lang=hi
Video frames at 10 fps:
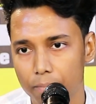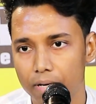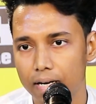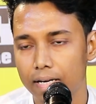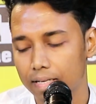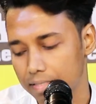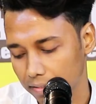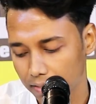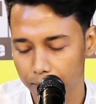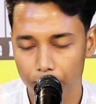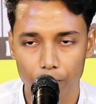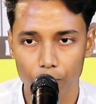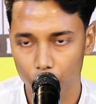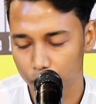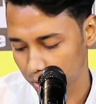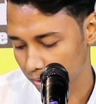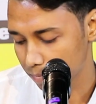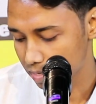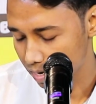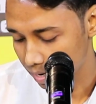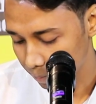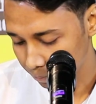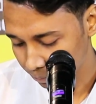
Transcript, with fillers: सभी रिलेट कर सकते हैं कुछ मिस रहे हैं